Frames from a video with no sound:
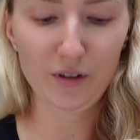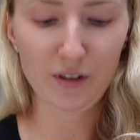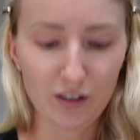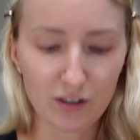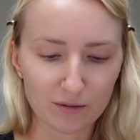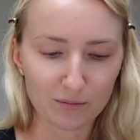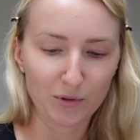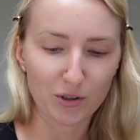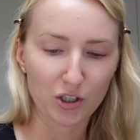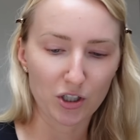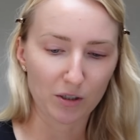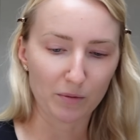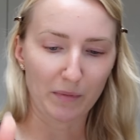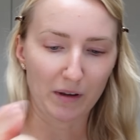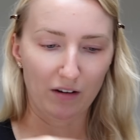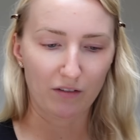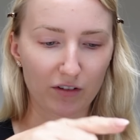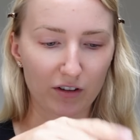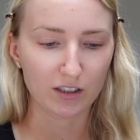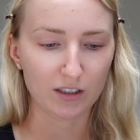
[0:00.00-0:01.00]
Das mische ich
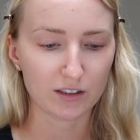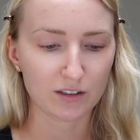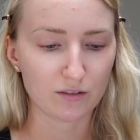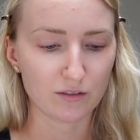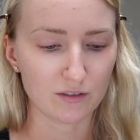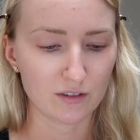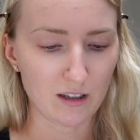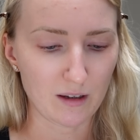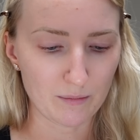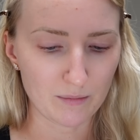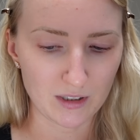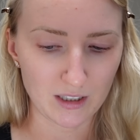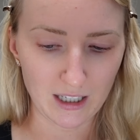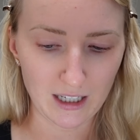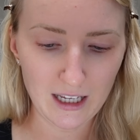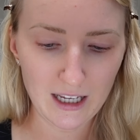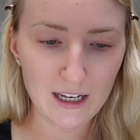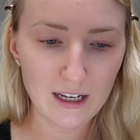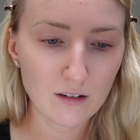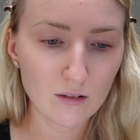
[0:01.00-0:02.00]
mir einfach hier zusammen da
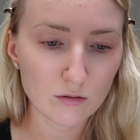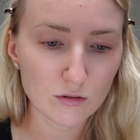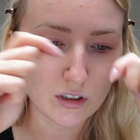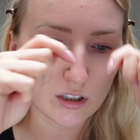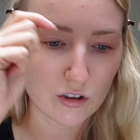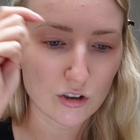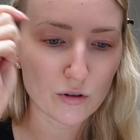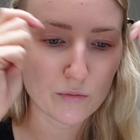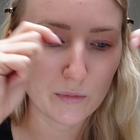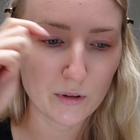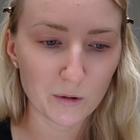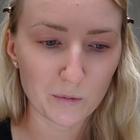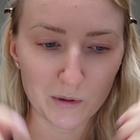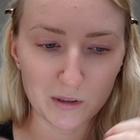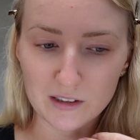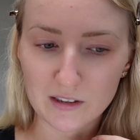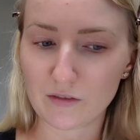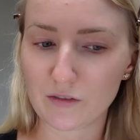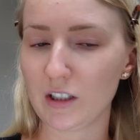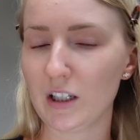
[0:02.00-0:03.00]
rein und dann schmiere ich mir
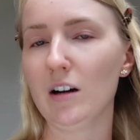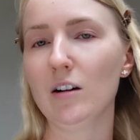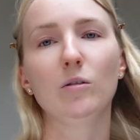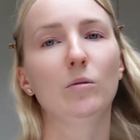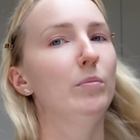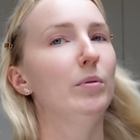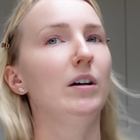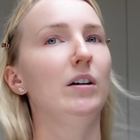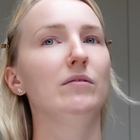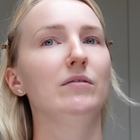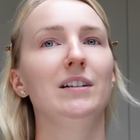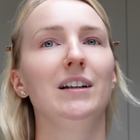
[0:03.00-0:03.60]
das auf die Augenbrauen.